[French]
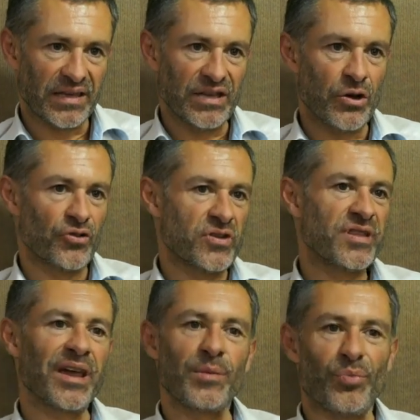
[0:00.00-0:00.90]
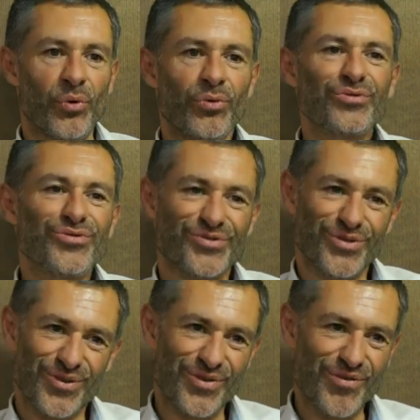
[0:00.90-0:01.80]
et qui leur donnaient des réponses
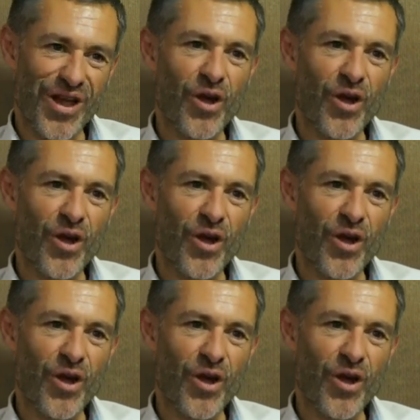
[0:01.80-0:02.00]
euh, mhm.